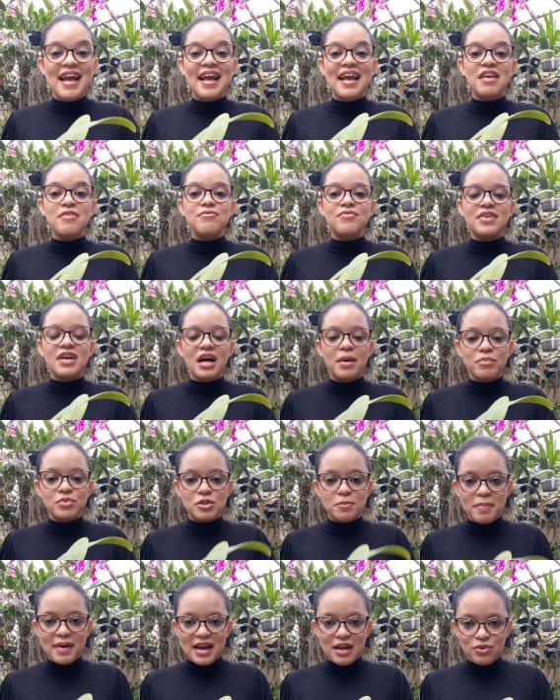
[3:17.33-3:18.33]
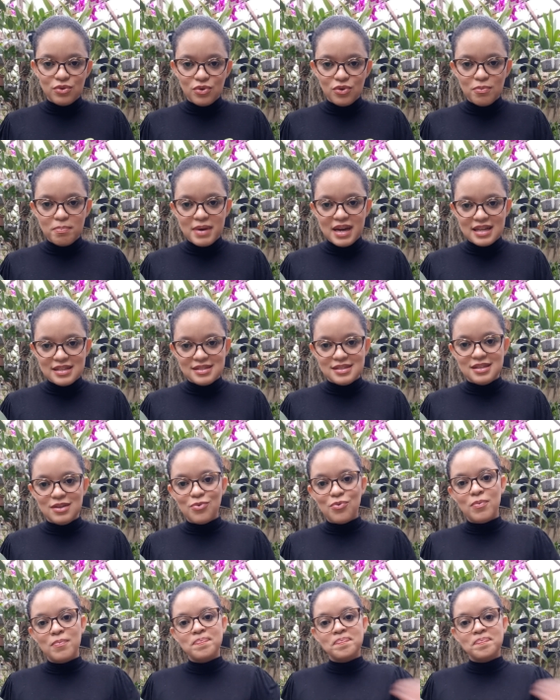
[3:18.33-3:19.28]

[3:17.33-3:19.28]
enviamos para todo o Brasil.